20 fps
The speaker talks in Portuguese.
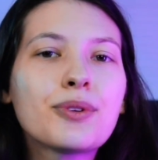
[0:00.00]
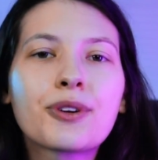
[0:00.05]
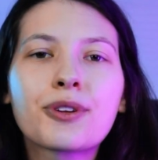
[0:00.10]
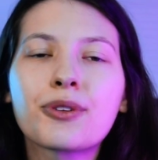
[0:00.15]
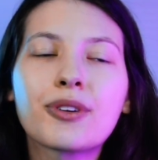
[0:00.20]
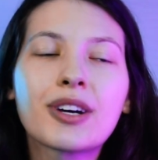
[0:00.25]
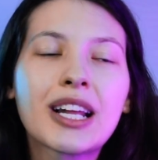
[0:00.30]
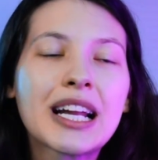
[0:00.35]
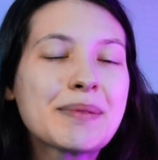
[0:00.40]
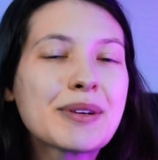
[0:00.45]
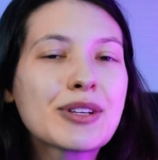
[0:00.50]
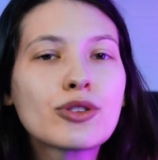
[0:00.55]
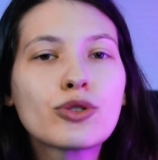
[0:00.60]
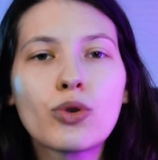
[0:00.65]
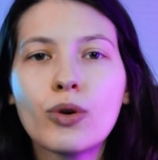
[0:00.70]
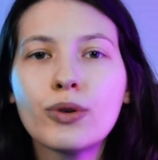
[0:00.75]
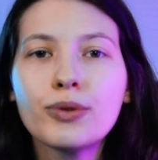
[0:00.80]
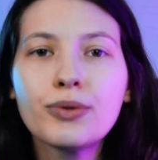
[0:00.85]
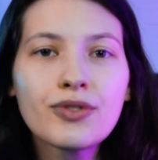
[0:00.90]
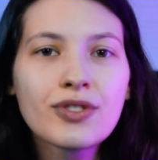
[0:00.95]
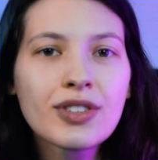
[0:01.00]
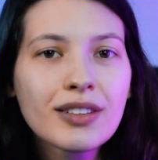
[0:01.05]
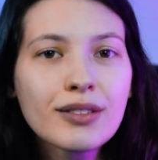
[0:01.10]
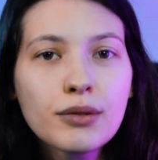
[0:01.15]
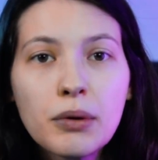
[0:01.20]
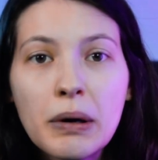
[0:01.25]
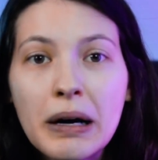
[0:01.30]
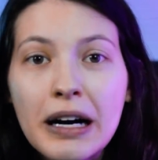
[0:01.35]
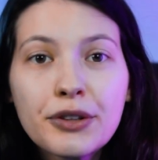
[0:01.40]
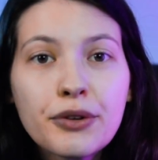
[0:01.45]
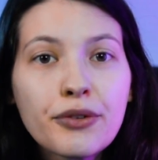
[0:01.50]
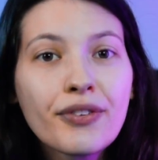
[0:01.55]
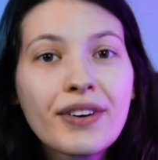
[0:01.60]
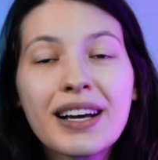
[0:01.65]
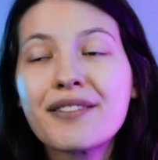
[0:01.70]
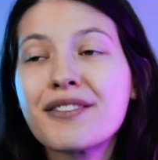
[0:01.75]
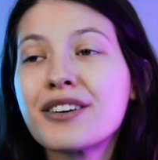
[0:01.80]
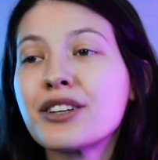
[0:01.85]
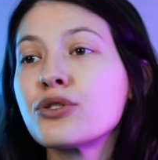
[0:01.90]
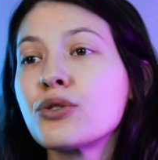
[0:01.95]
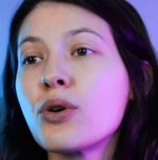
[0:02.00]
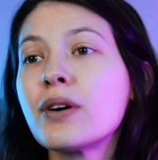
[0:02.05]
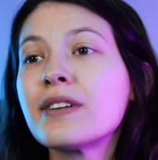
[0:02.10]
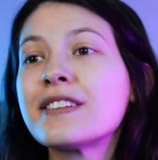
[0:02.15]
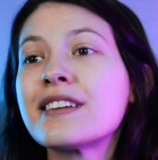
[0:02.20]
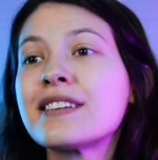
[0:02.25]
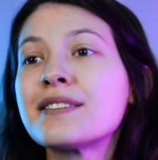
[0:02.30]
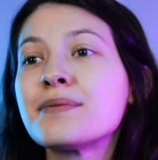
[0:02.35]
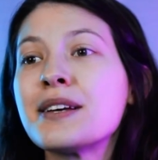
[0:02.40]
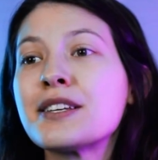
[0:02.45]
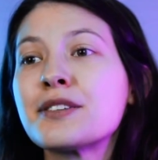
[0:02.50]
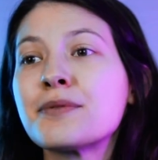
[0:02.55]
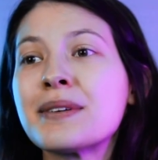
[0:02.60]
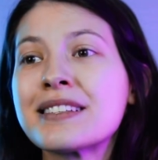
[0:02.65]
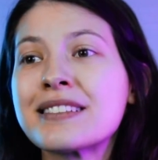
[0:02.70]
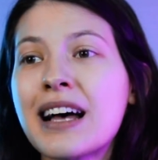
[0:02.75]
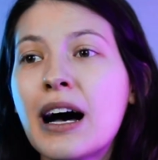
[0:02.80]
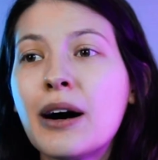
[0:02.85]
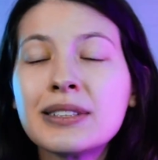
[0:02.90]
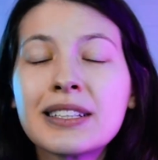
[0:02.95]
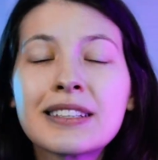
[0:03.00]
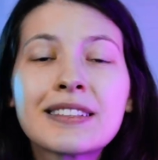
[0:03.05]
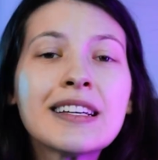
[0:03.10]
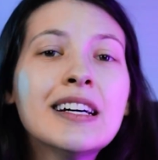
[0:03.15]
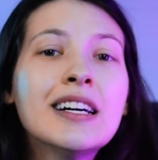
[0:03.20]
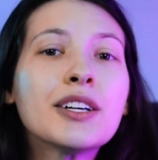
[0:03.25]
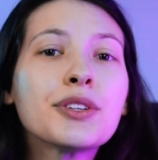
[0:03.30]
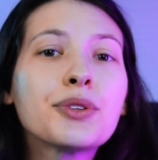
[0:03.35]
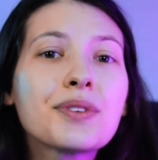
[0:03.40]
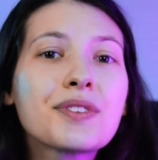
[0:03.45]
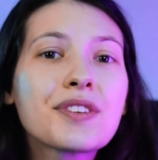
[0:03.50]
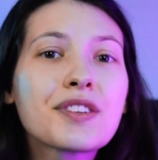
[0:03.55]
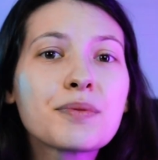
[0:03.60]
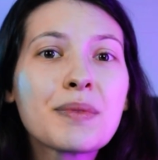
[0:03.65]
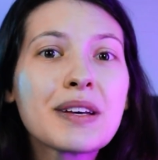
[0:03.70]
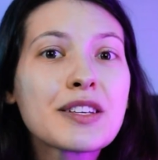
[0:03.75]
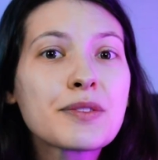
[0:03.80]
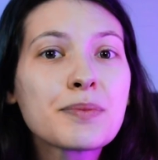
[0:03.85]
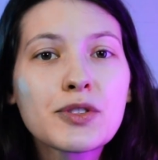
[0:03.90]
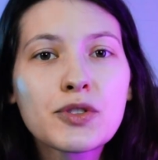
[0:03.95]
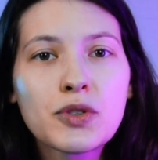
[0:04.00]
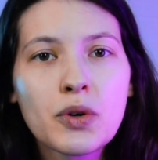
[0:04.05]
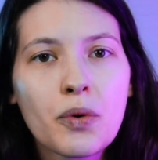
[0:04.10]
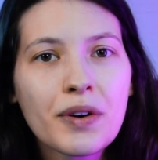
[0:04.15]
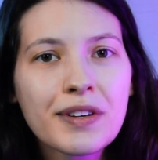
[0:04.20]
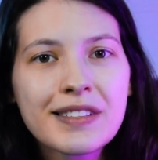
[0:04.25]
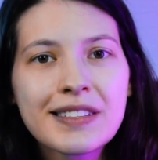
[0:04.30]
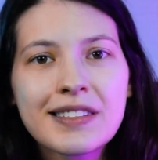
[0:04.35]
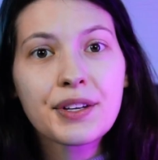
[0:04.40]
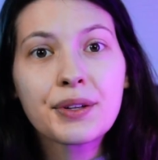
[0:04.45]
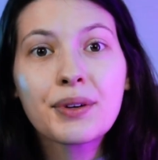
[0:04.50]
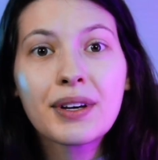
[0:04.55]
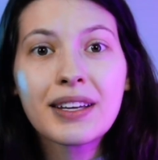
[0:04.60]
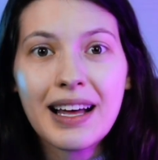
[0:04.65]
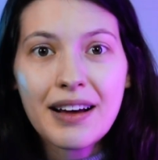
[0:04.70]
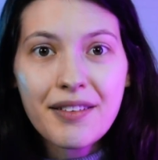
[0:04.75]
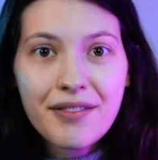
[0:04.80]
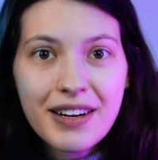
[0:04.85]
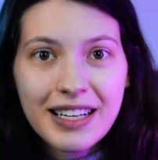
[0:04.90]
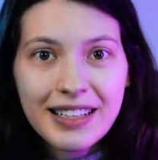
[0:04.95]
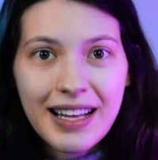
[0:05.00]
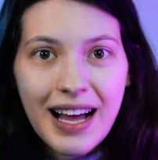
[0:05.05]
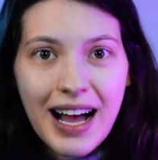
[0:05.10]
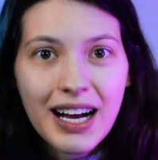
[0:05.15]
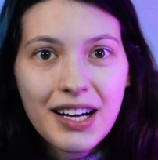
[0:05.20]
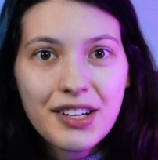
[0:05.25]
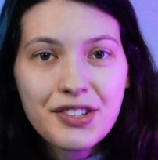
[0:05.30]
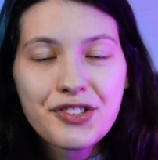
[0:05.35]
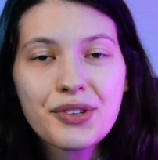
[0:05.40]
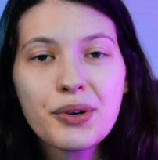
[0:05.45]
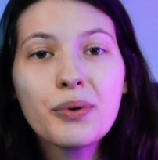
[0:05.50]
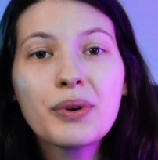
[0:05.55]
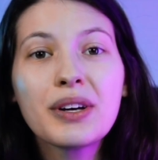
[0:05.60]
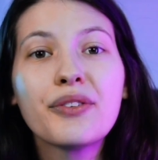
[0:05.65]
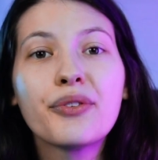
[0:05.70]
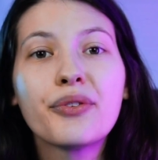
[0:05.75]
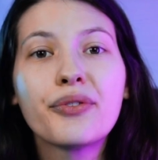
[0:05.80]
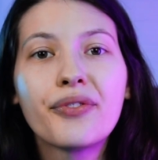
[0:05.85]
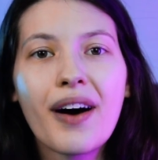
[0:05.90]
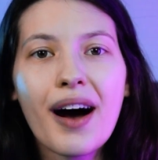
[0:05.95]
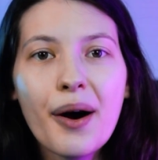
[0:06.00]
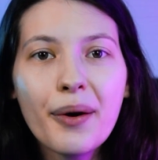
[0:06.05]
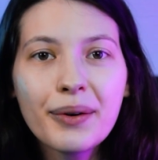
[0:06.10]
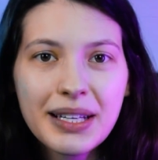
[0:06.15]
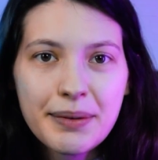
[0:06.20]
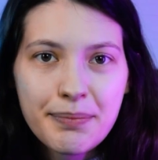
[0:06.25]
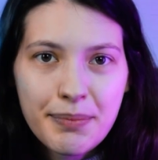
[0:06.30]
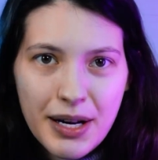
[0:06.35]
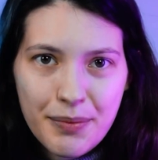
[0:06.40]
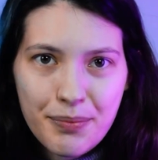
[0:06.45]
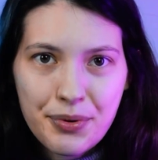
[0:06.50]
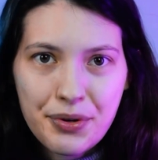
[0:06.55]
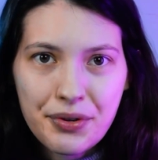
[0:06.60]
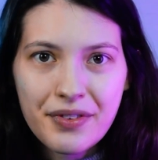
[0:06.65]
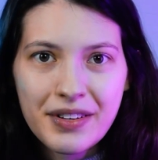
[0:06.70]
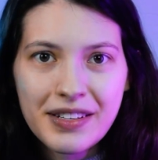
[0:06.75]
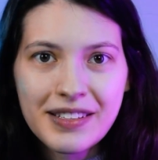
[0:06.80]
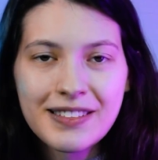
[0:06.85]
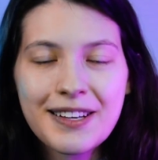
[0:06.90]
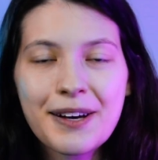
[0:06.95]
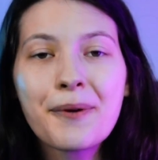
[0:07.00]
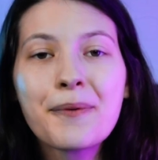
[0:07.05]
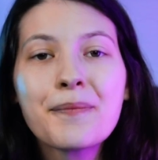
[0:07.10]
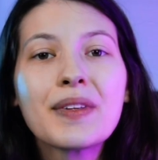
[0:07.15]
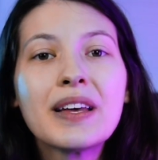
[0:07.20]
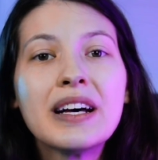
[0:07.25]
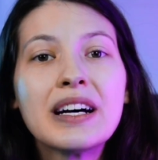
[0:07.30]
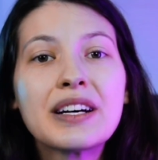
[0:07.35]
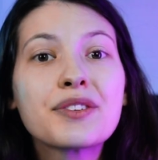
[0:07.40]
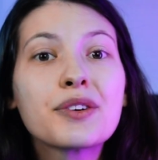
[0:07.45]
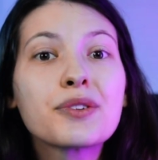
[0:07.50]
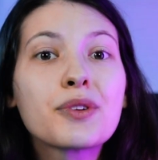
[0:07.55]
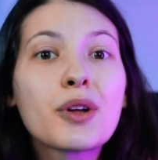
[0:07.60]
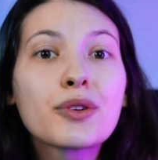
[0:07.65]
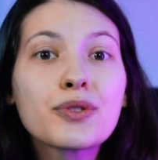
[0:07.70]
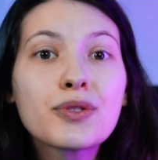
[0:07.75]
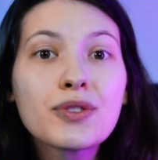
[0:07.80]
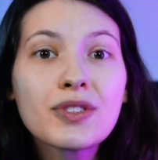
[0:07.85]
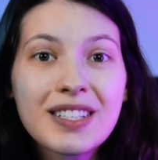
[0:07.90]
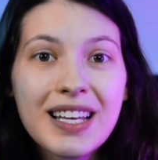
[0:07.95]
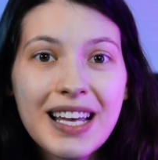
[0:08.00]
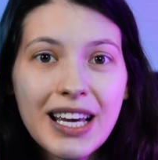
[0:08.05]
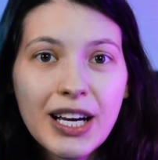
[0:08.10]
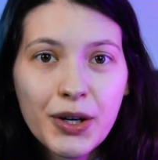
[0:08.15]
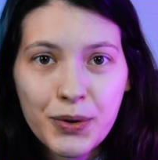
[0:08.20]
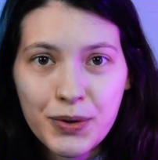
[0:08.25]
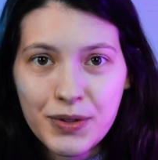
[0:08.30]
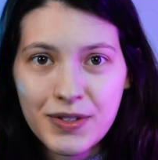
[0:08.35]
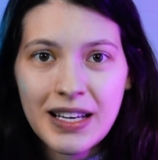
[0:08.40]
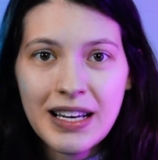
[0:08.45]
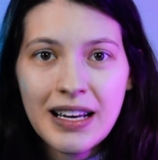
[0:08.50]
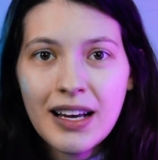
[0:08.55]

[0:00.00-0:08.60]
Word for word: o cronograma todo santo ano, fica vendo todas as mesmas aulas, todas as mesmas coisas, sendo que na verdade o que falta para aprovação são nossos erros,